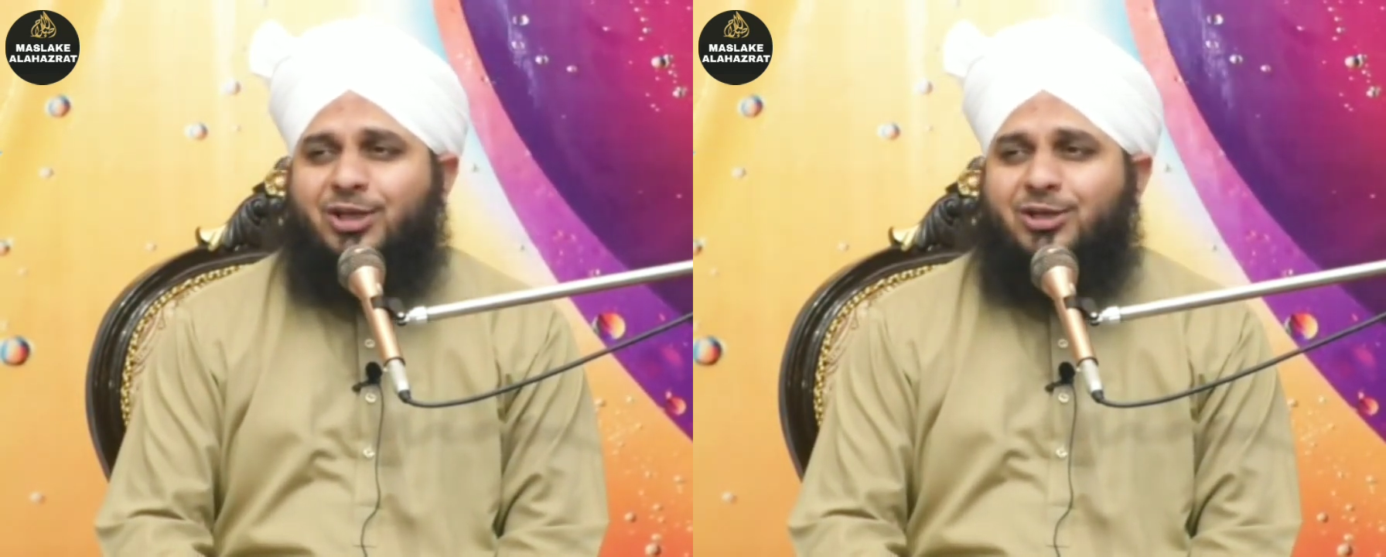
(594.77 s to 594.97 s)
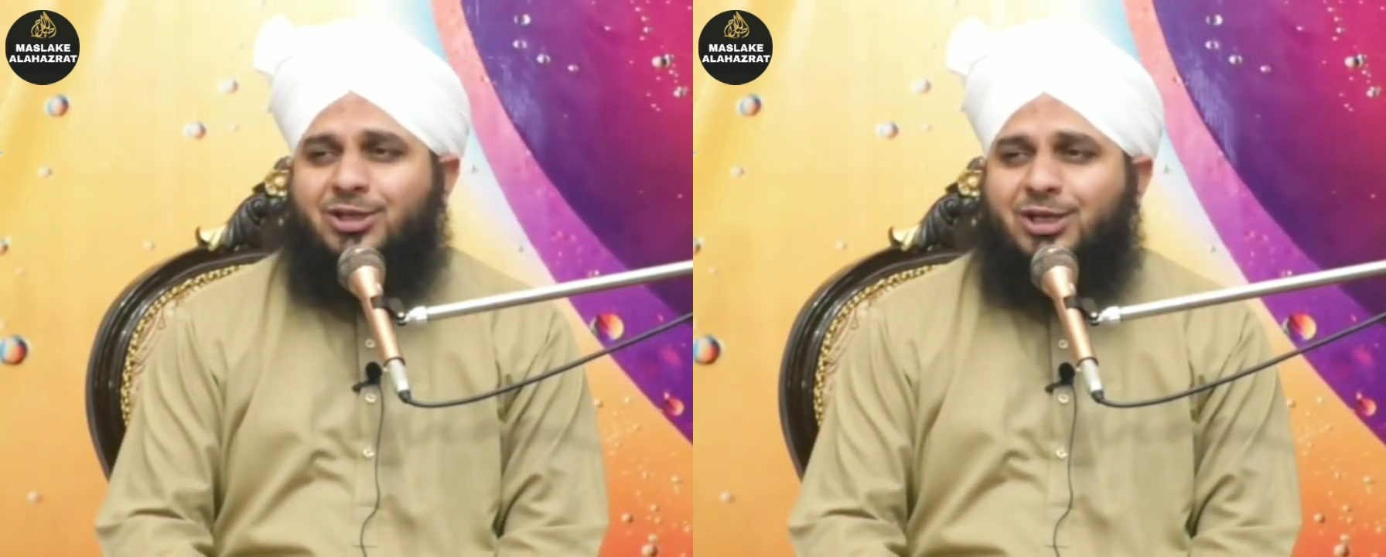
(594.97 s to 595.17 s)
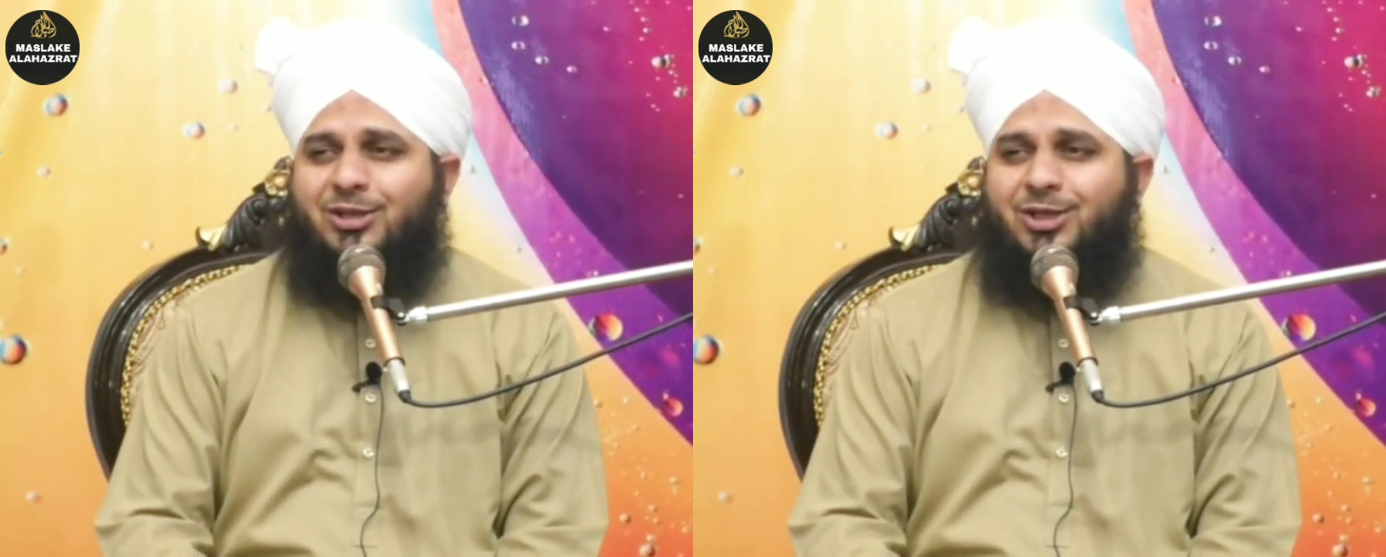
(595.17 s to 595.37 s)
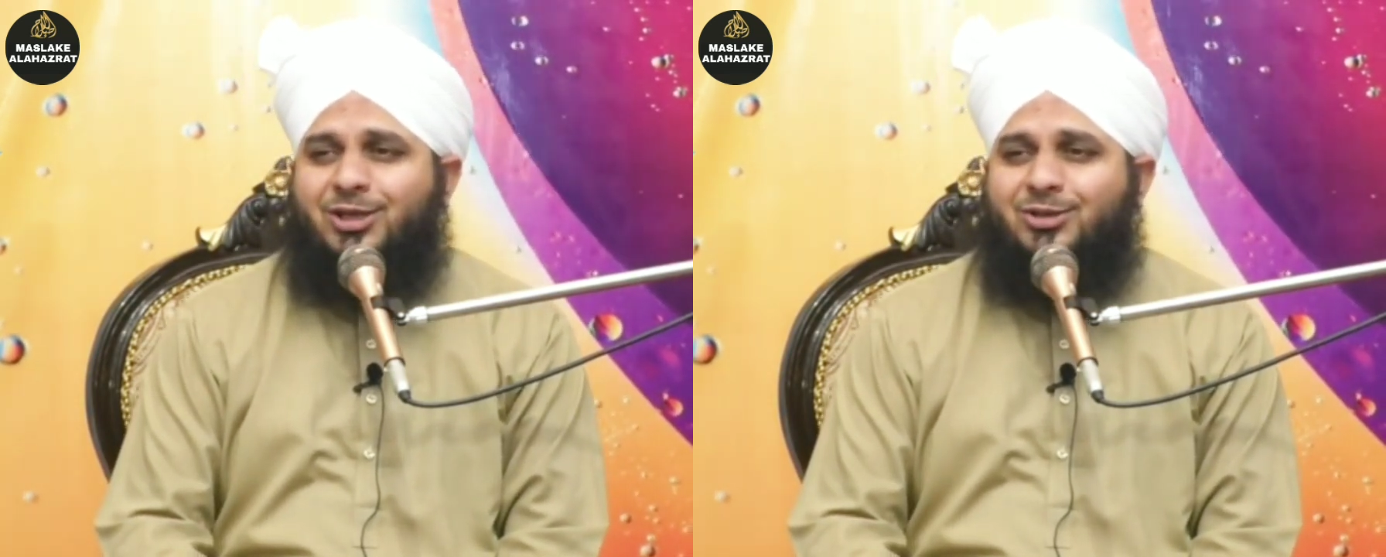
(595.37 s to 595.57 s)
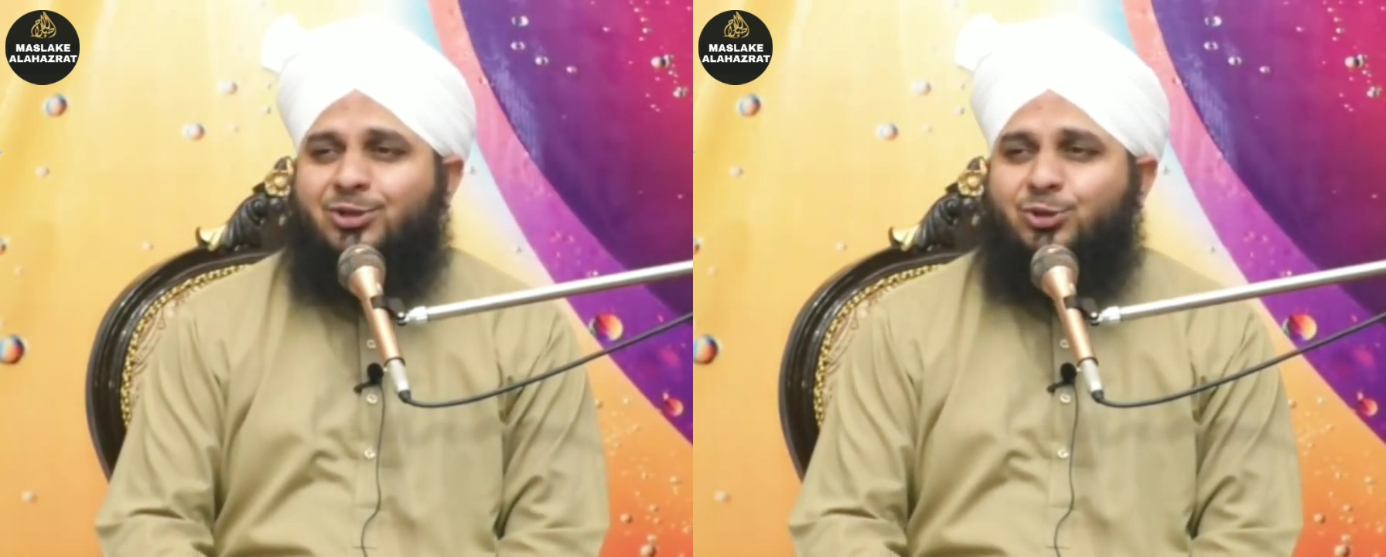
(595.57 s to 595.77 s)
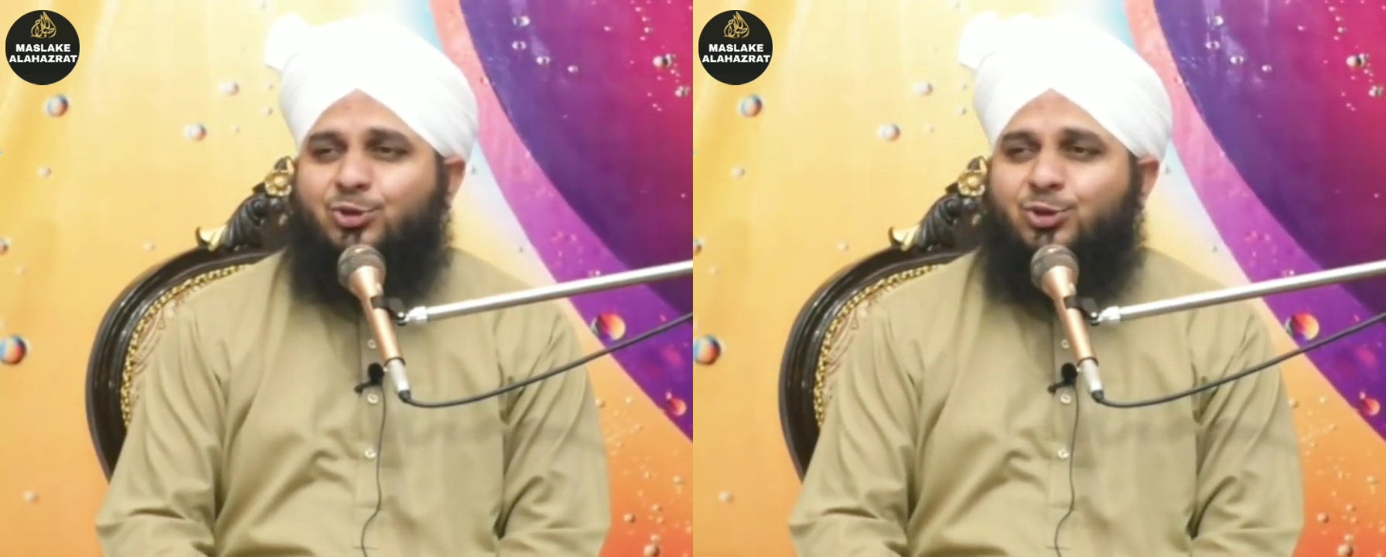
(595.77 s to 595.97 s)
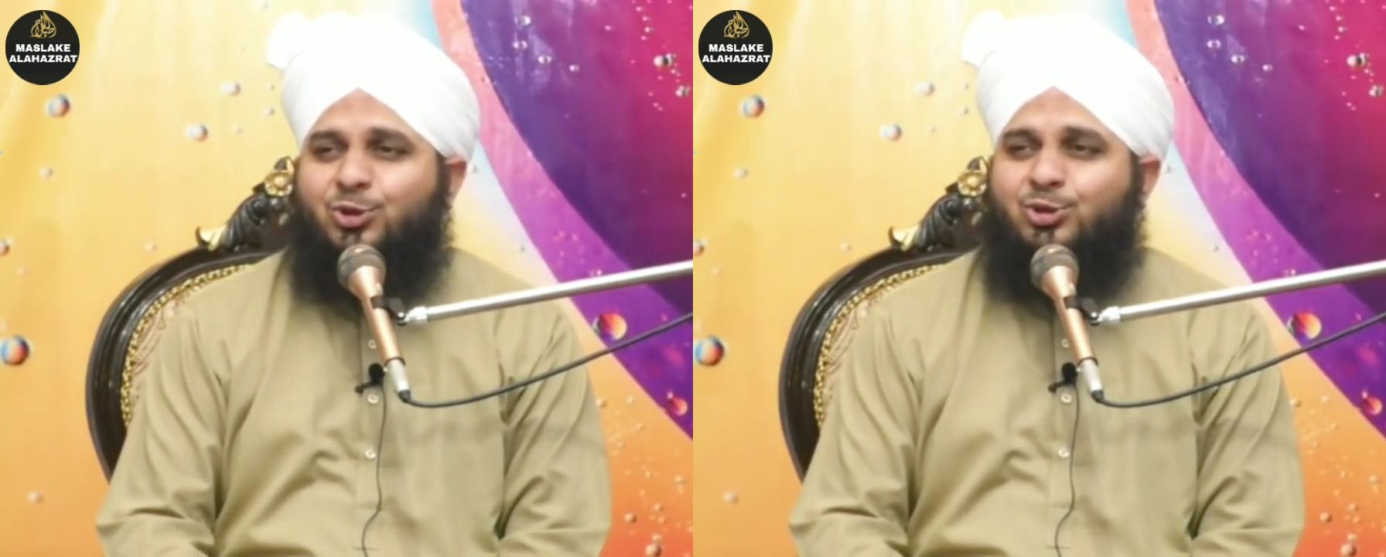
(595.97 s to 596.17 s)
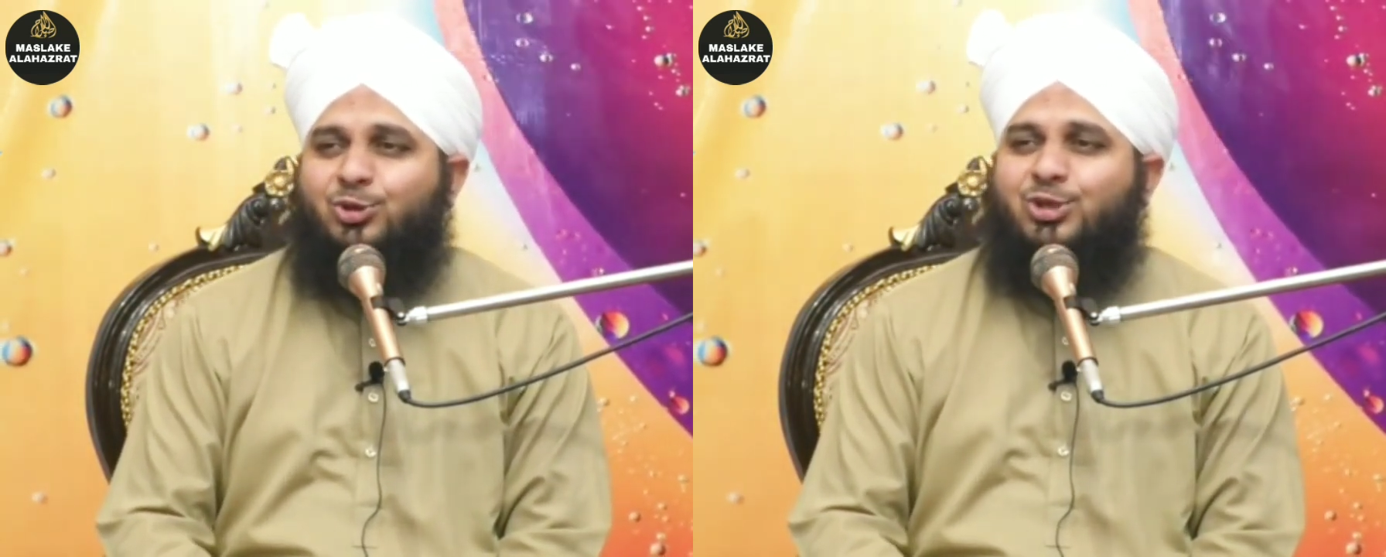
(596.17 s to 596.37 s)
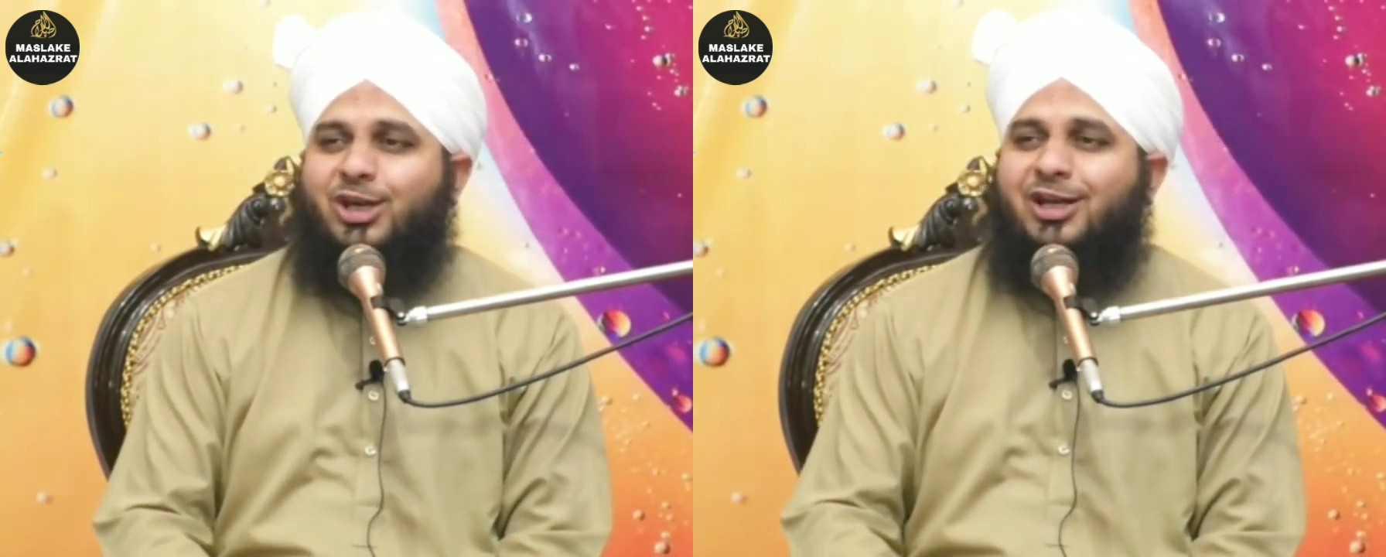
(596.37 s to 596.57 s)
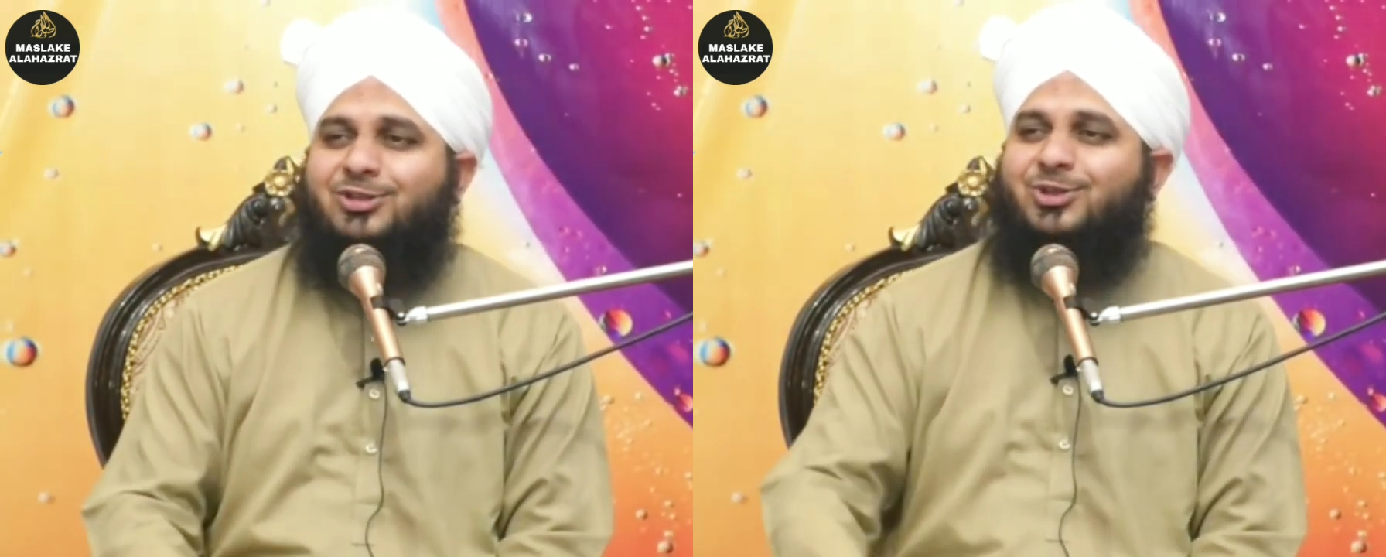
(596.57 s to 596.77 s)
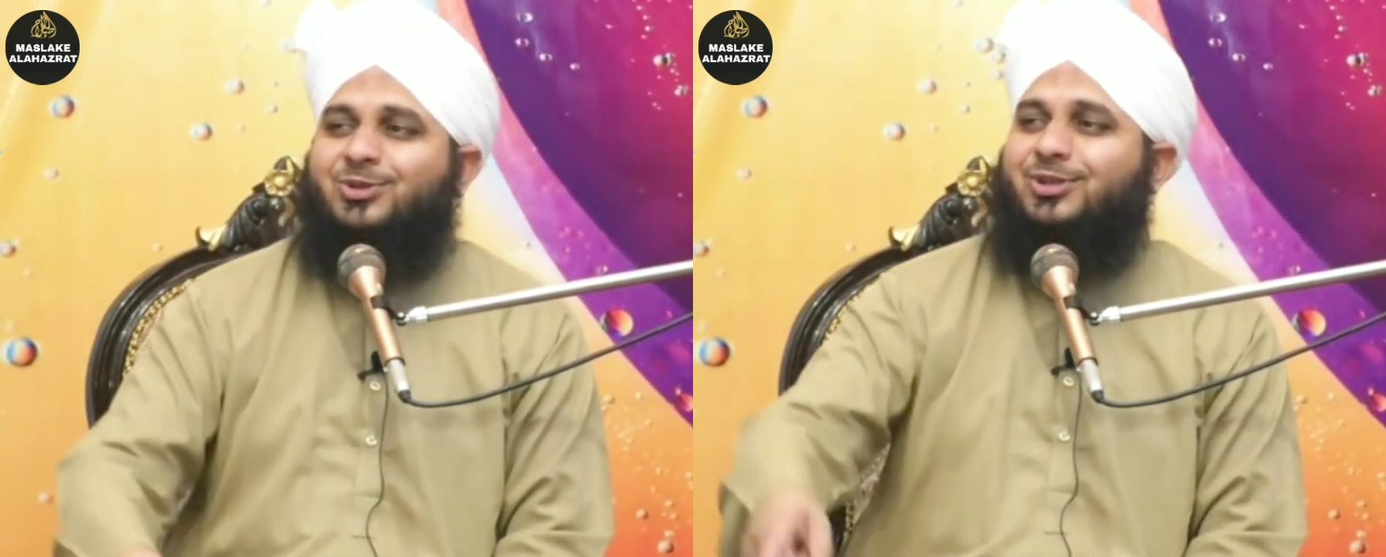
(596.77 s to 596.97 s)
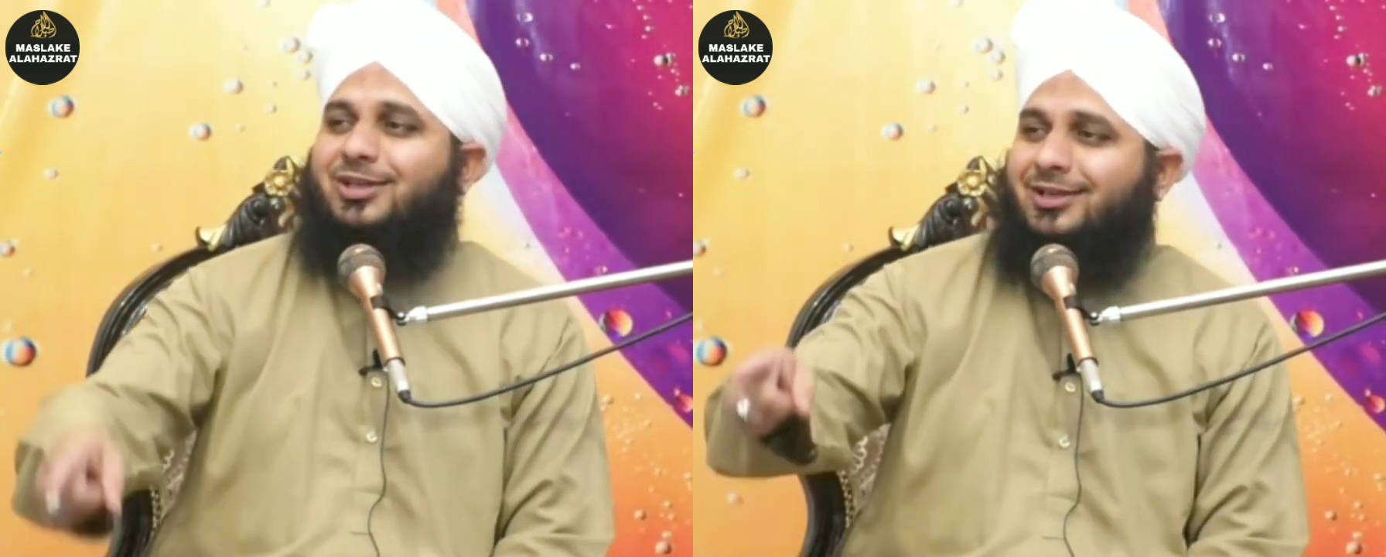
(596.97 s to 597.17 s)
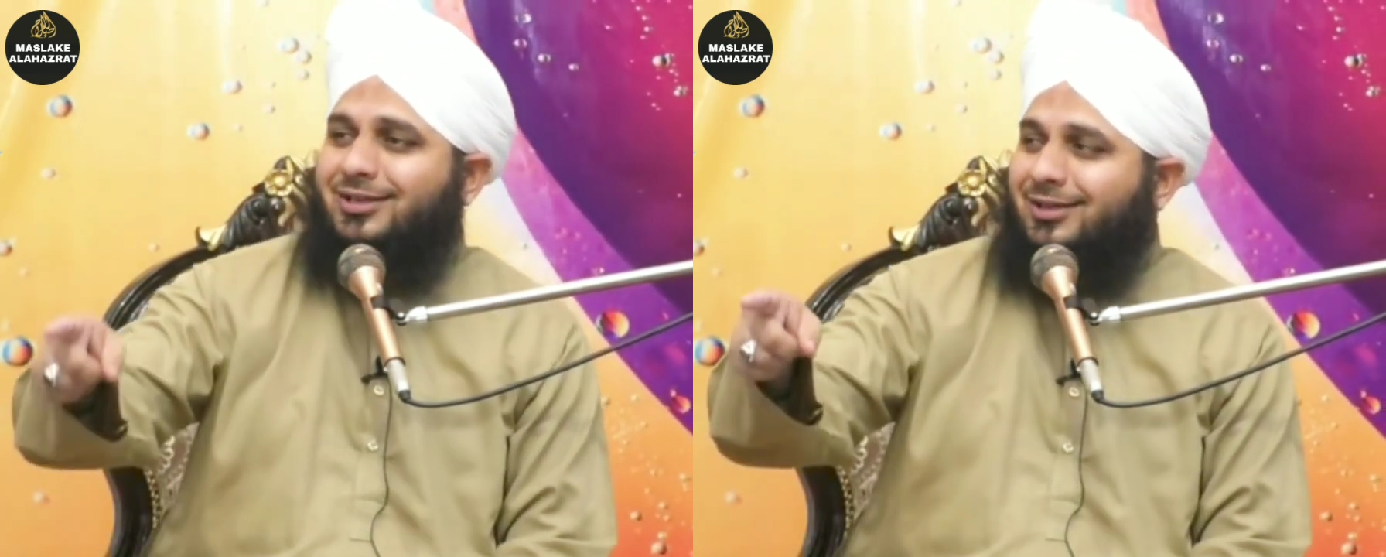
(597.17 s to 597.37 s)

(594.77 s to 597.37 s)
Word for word: तेरा चेहरा देखते तो ज़रूर तुझसे राज़ी होते